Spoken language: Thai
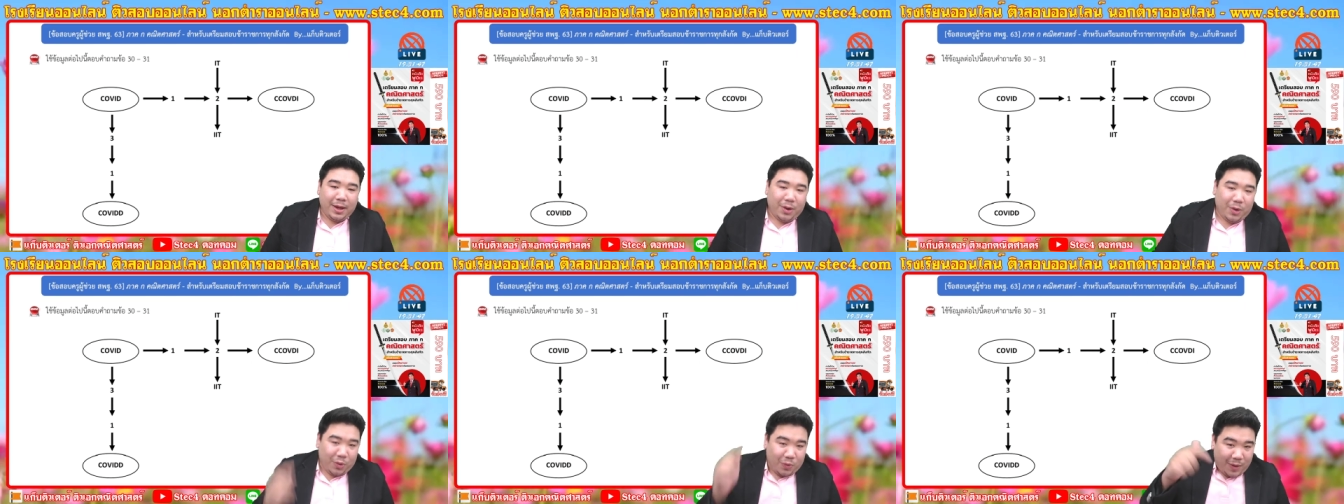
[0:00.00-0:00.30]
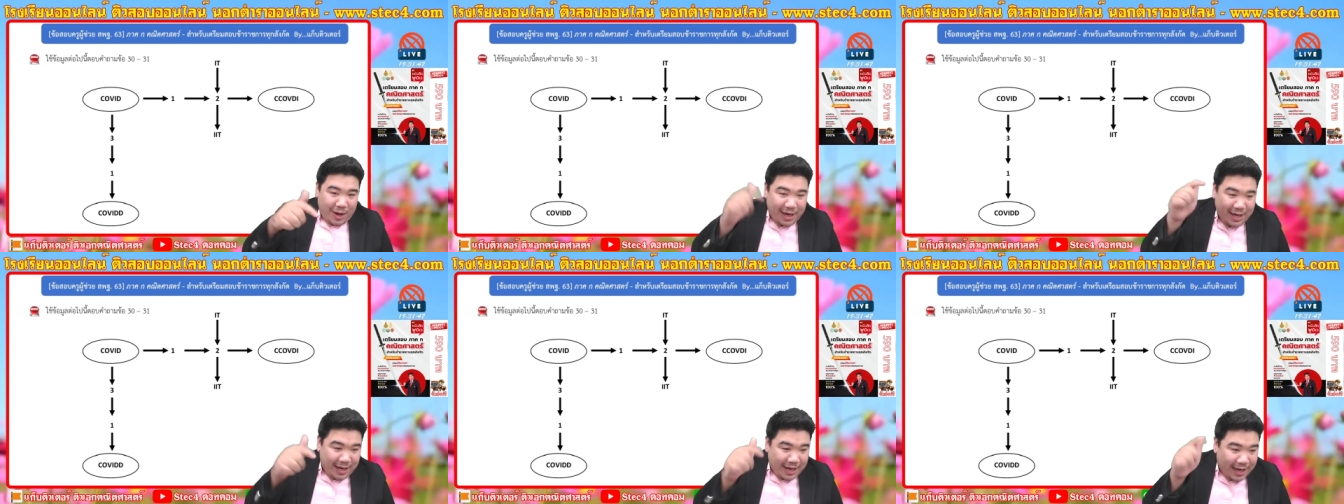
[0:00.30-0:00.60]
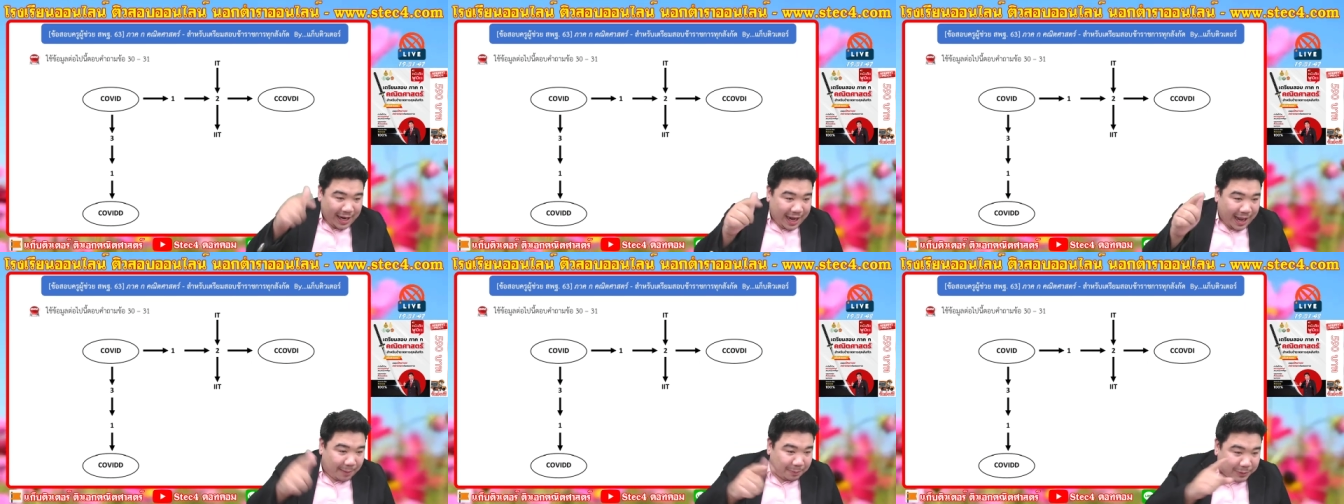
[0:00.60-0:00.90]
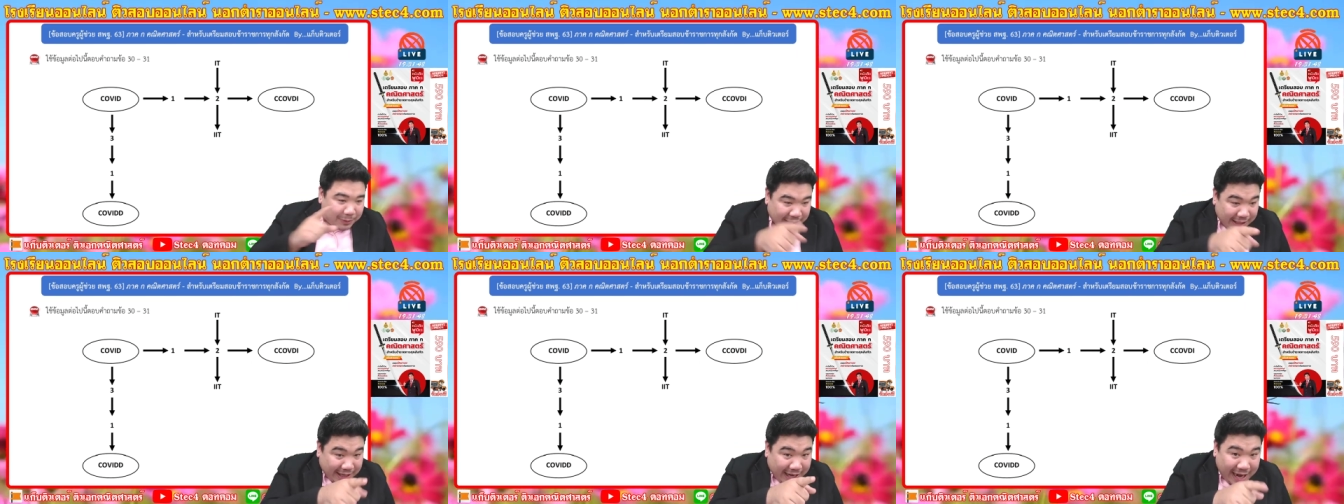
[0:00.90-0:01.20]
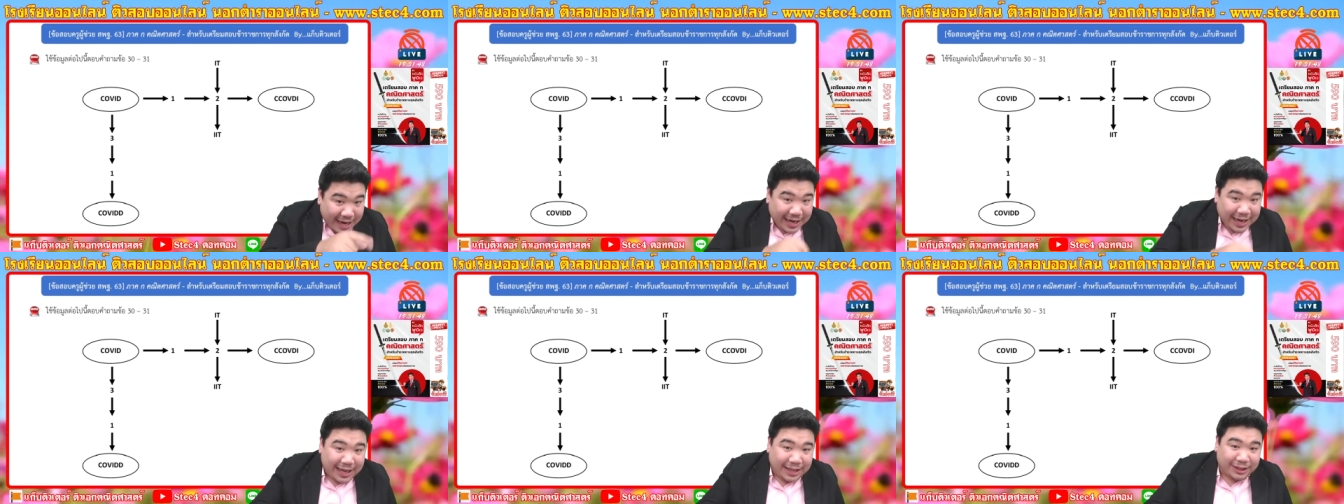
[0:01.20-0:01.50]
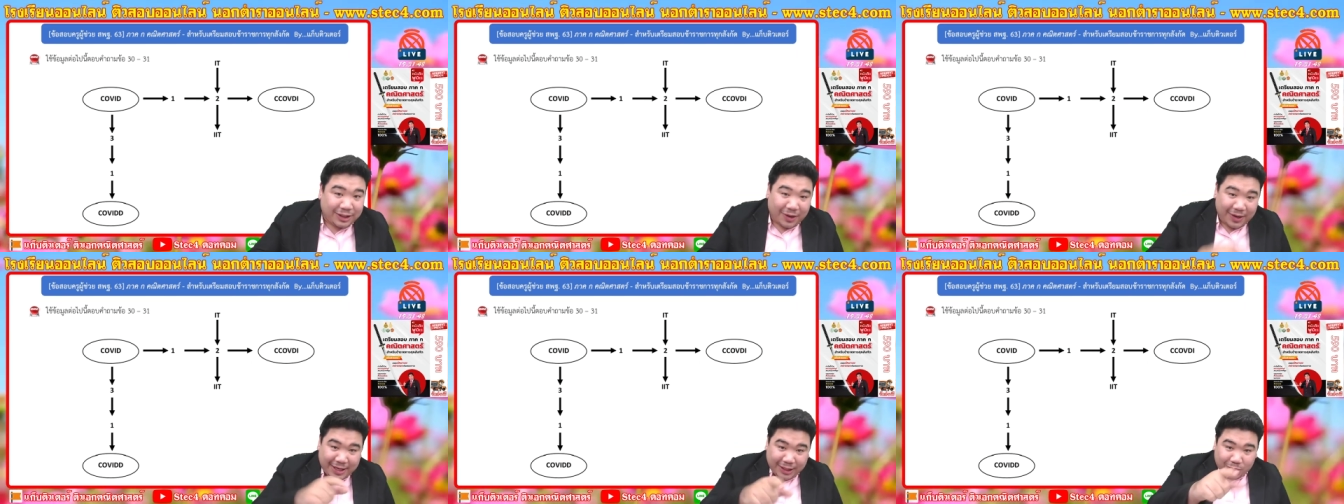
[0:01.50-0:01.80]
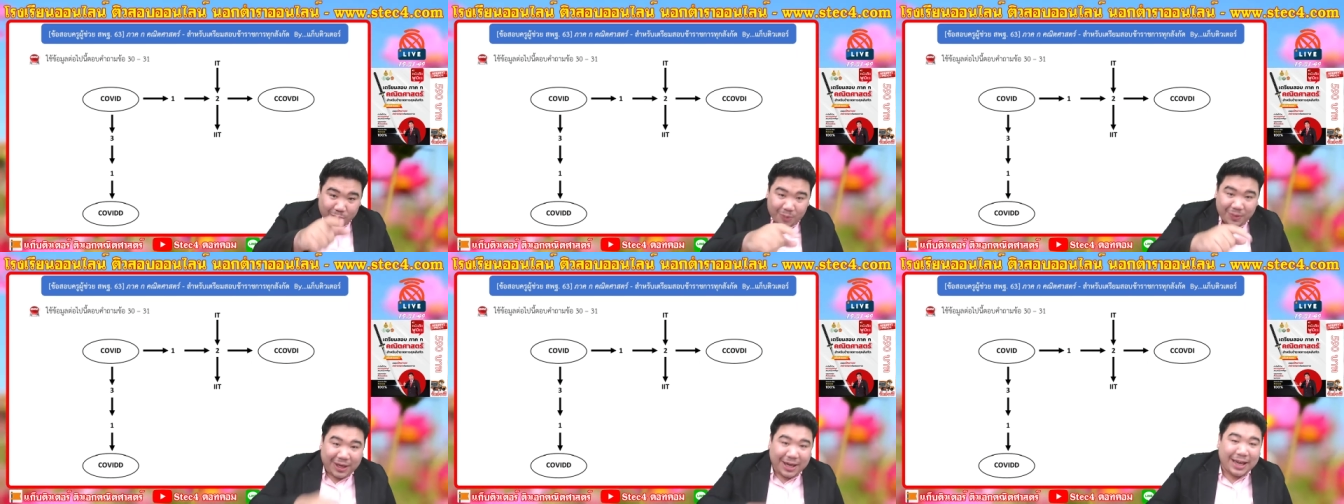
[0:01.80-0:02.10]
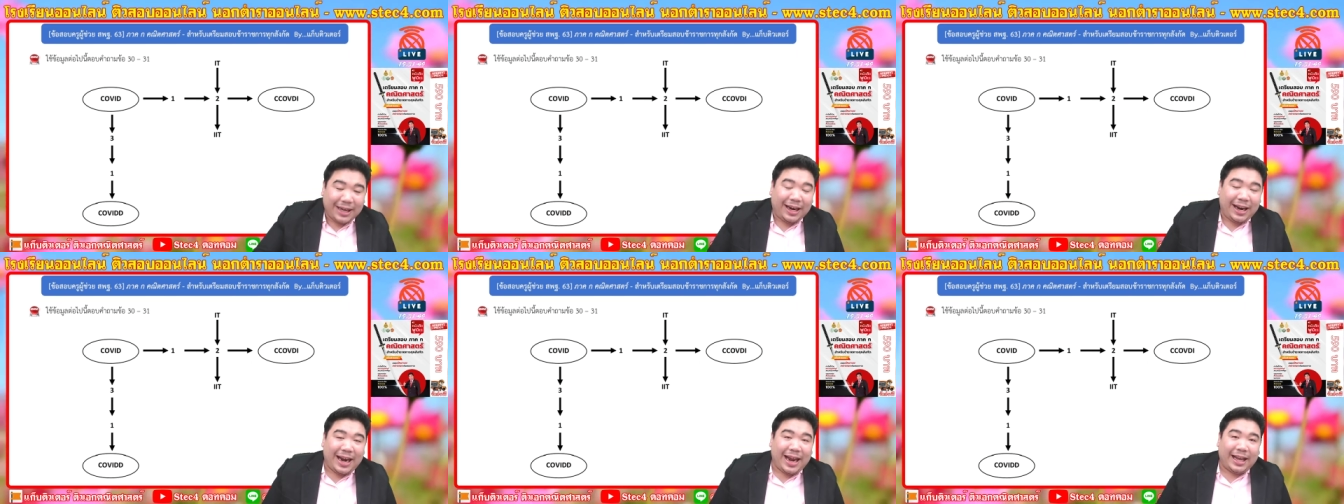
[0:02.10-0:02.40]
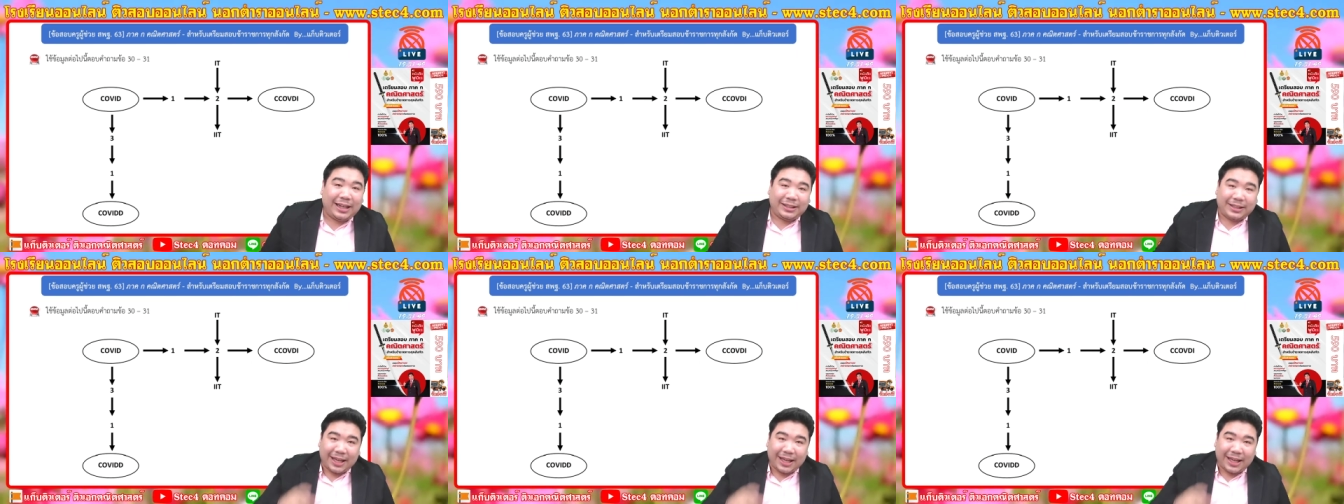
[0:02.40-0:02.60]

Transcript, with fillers: วันนี้นะครับเจอกันนะตอนนี้ทุ่มครึ่งแล้วนะ